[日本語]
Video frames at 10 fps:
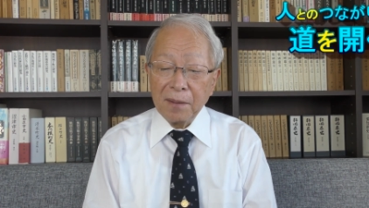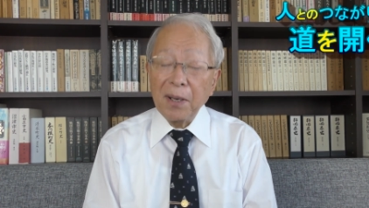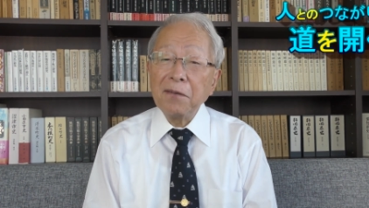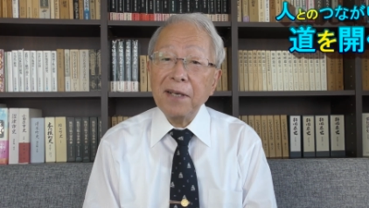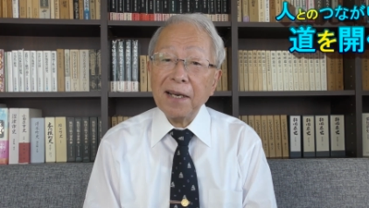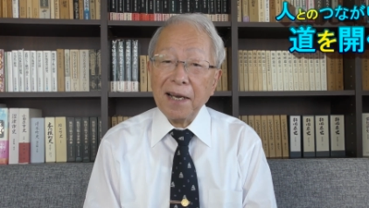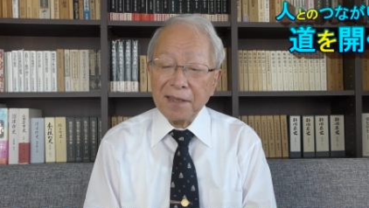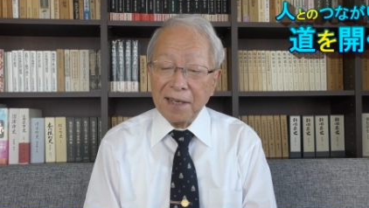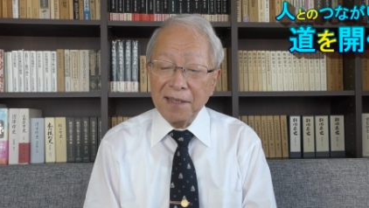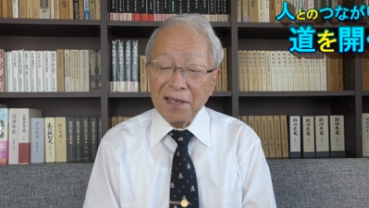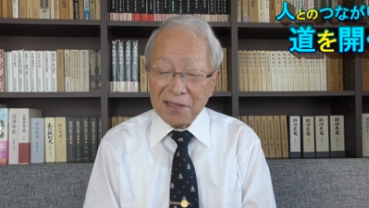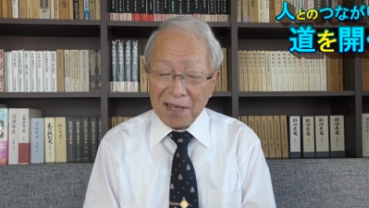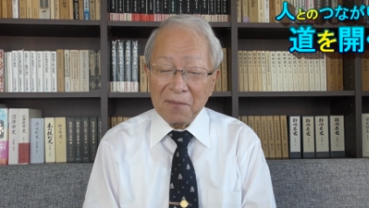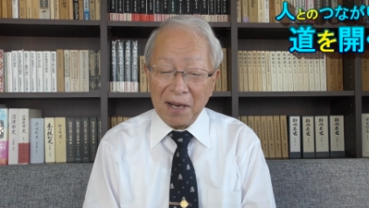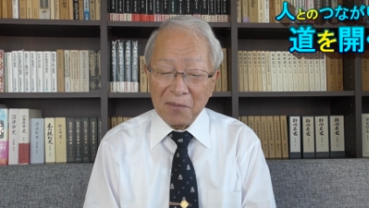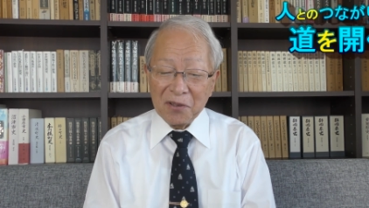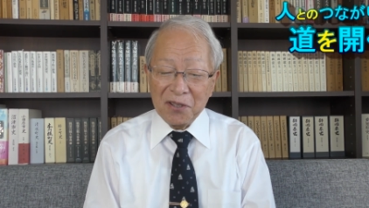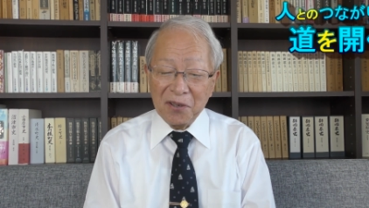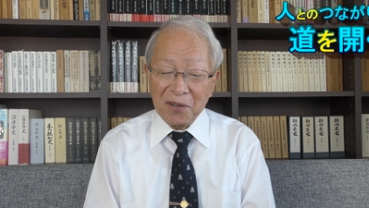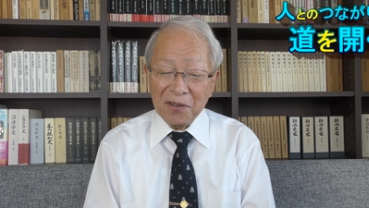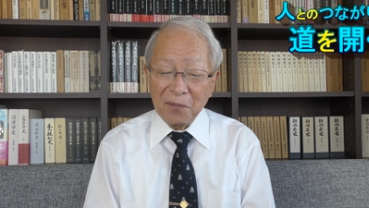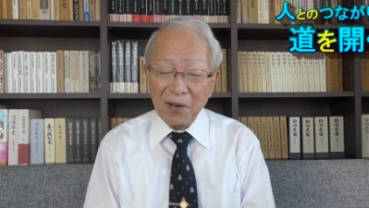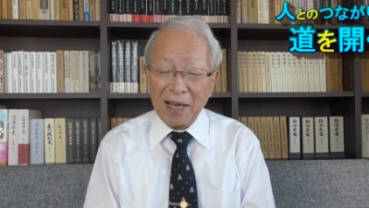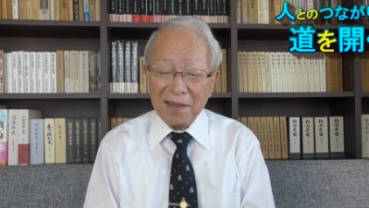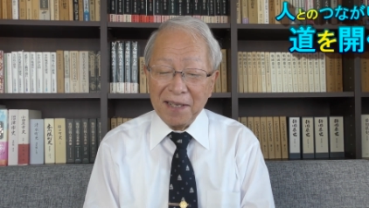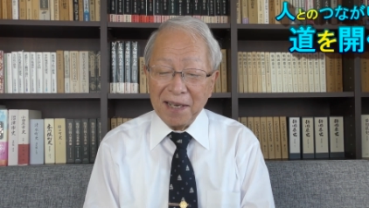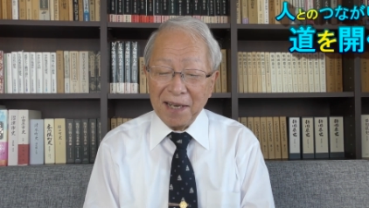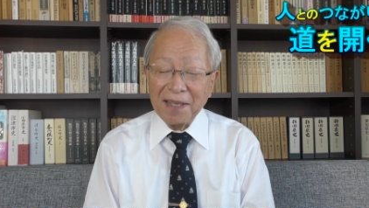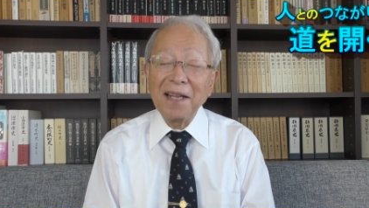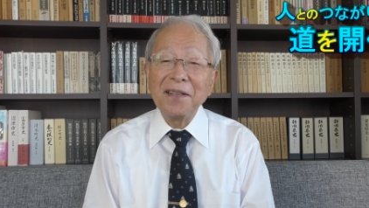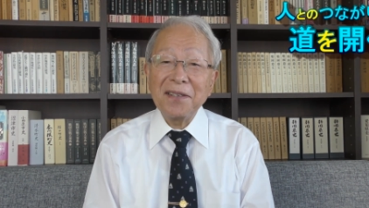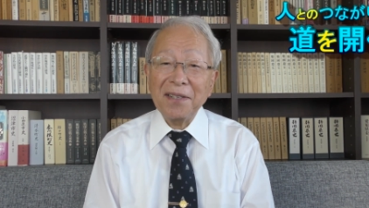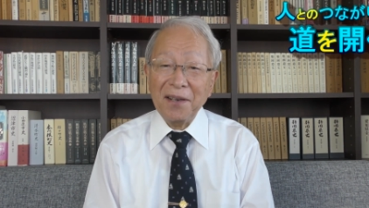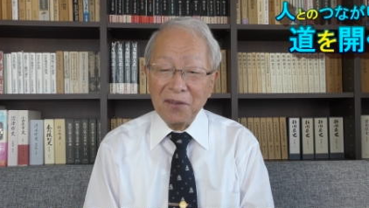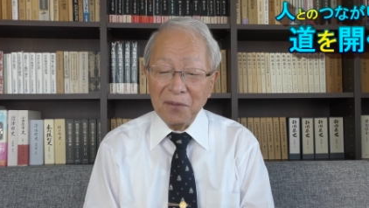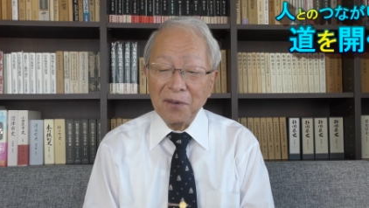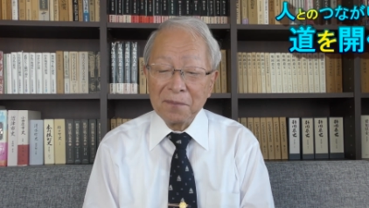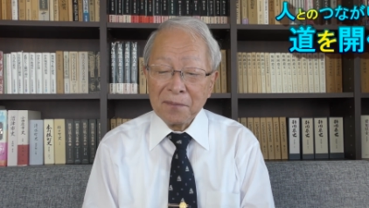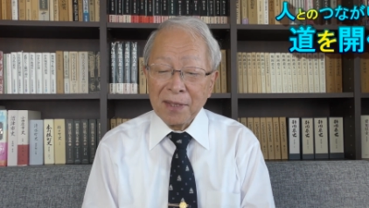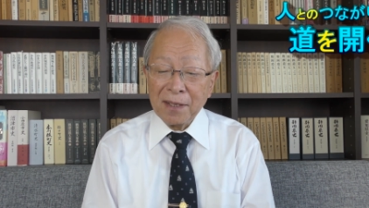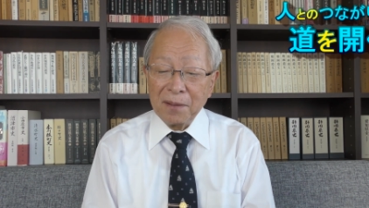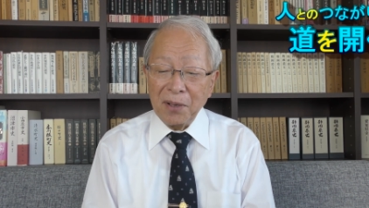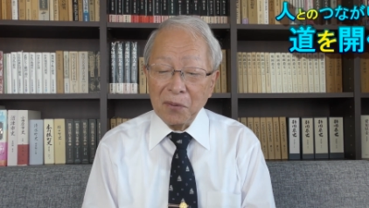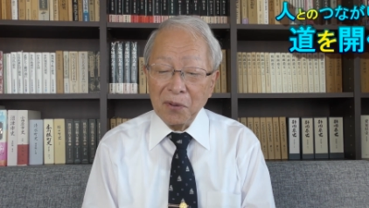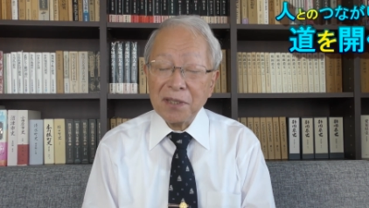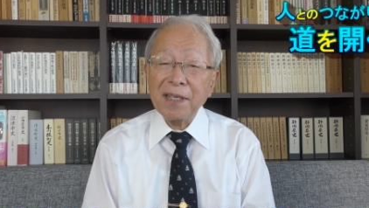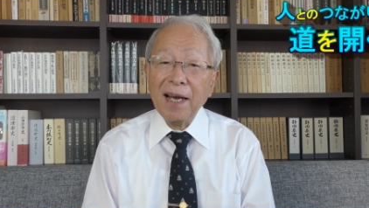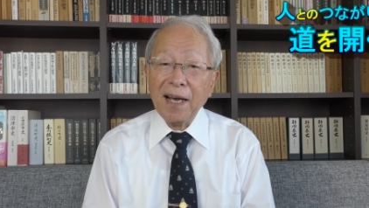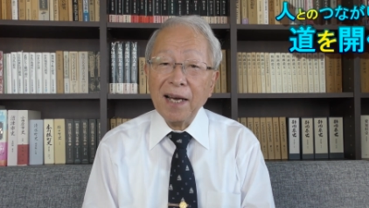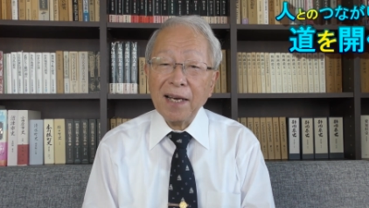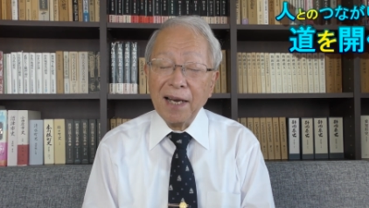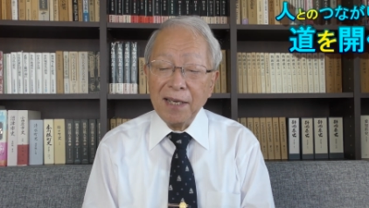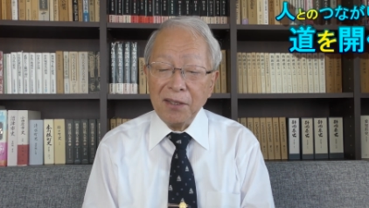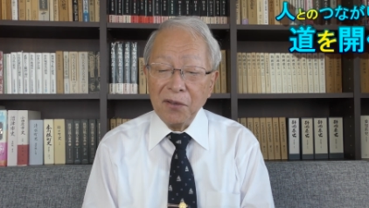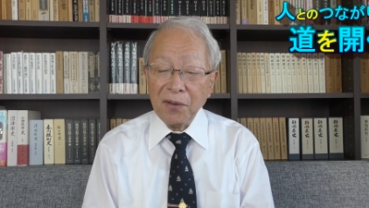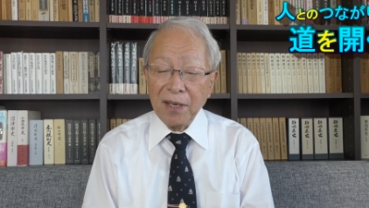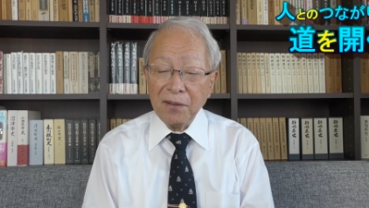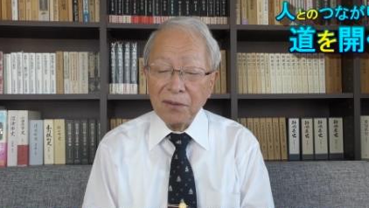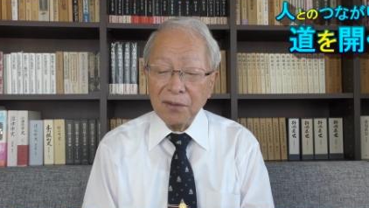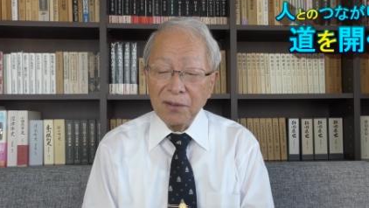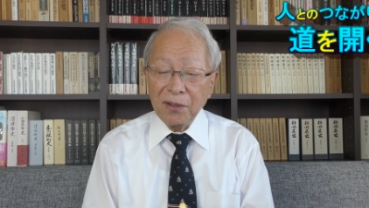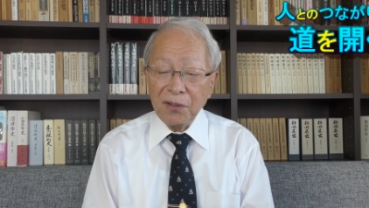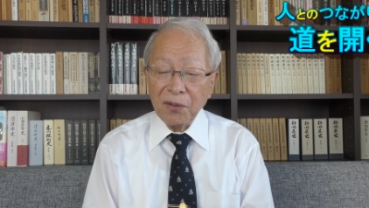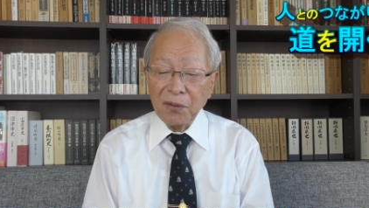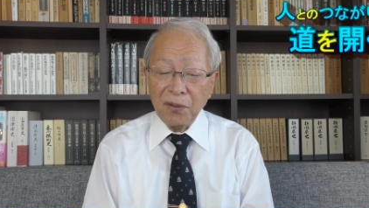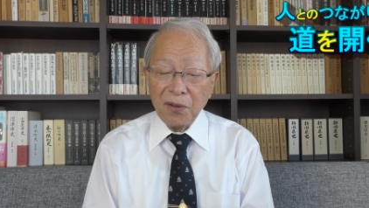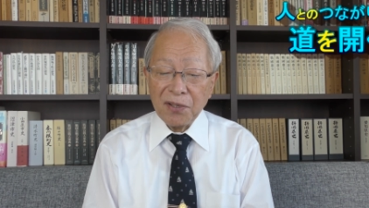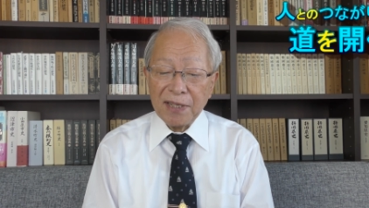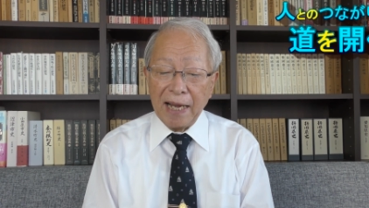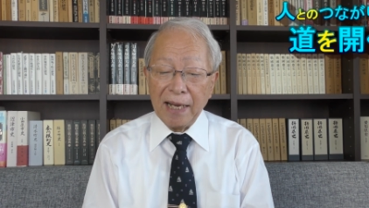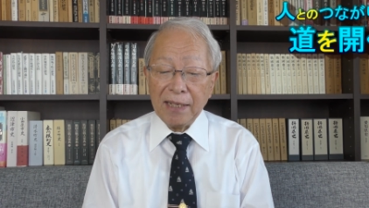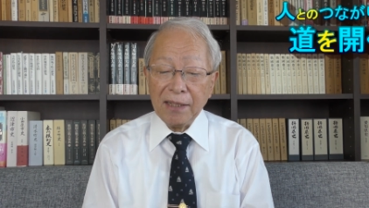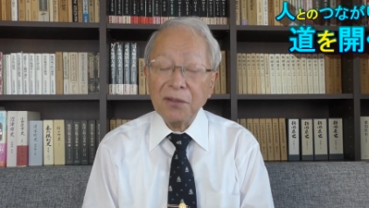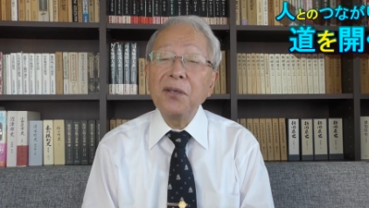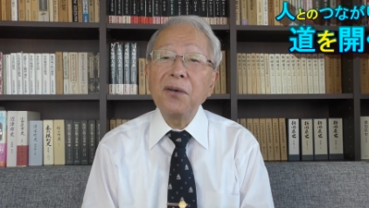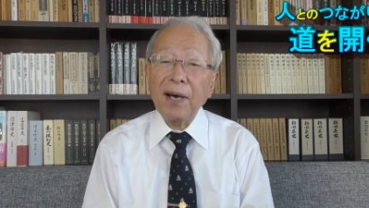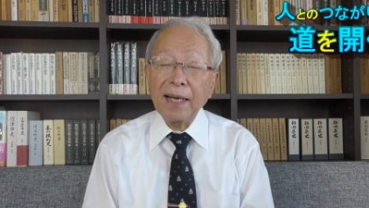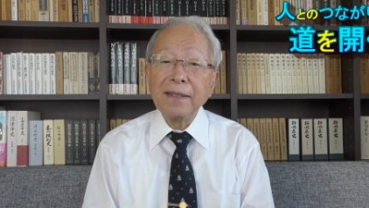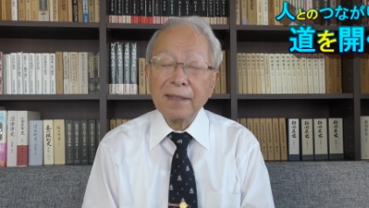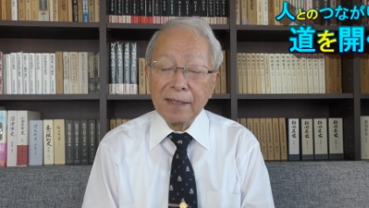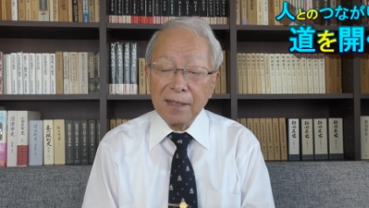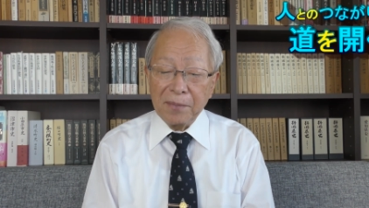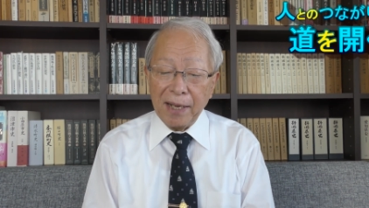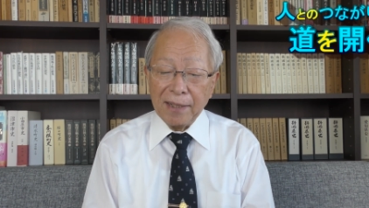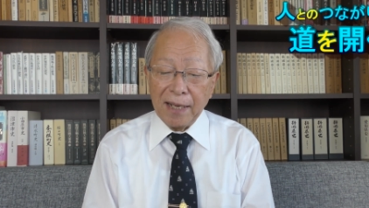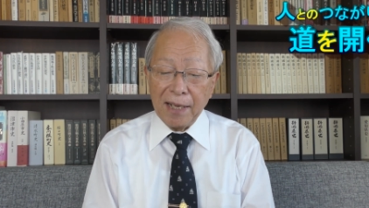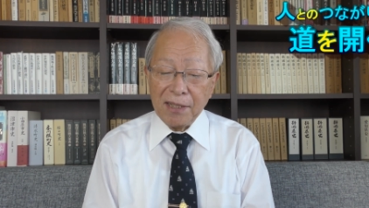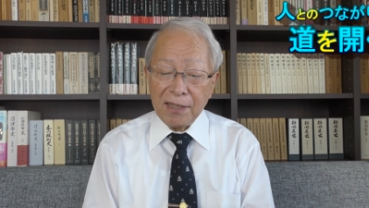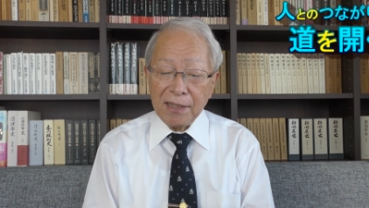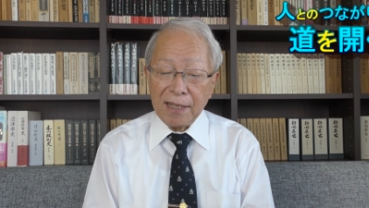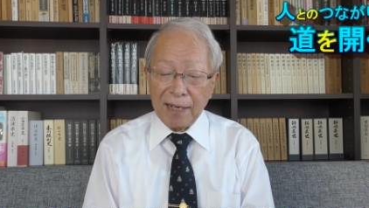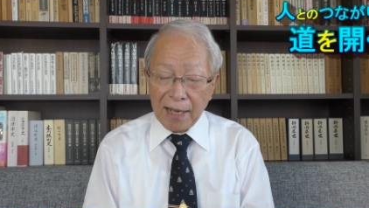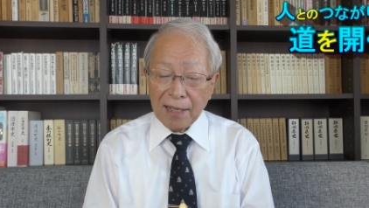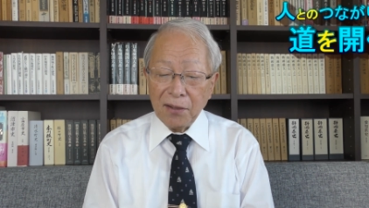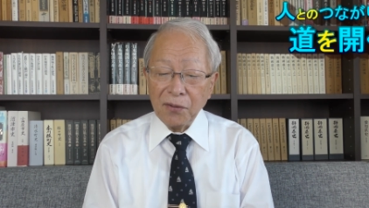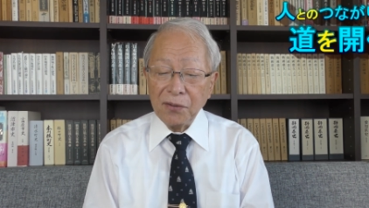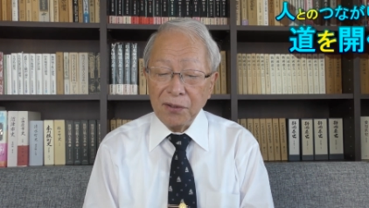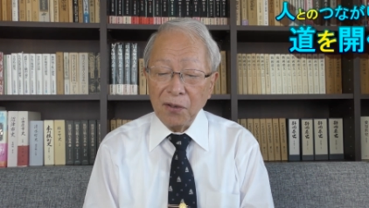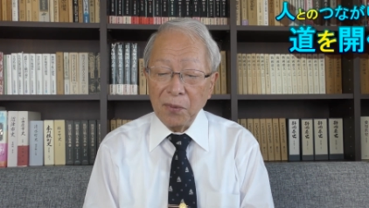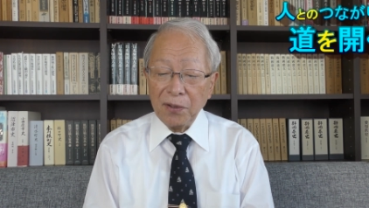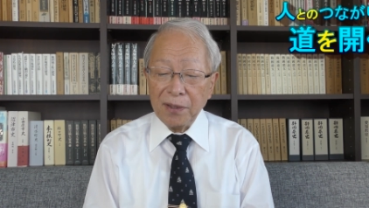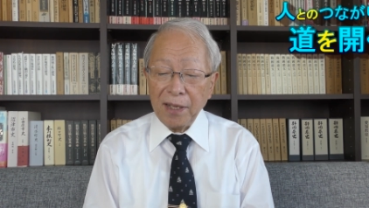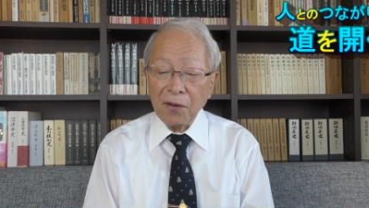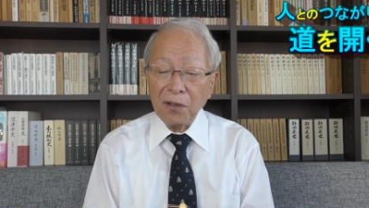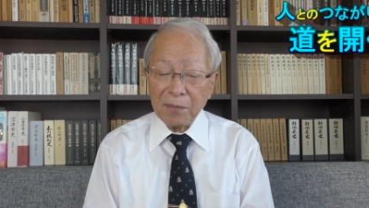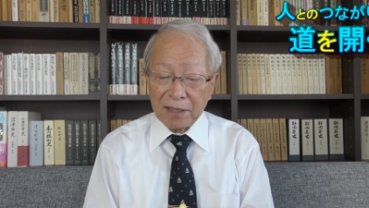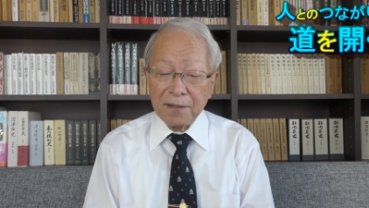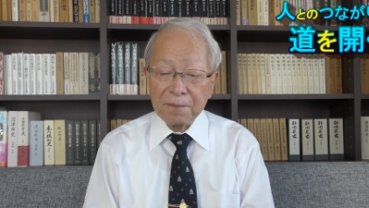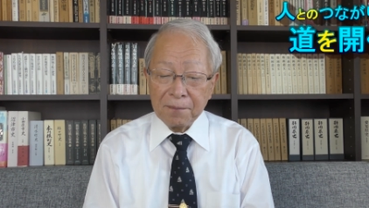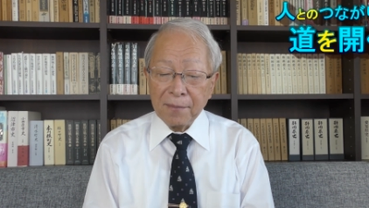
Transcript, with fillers: まあ、裏方でして、まあ、文字通りのボランティアなんですけれども、まあ、こうした会における人とのつながりというのは、まあ、大事だなというふうに思っております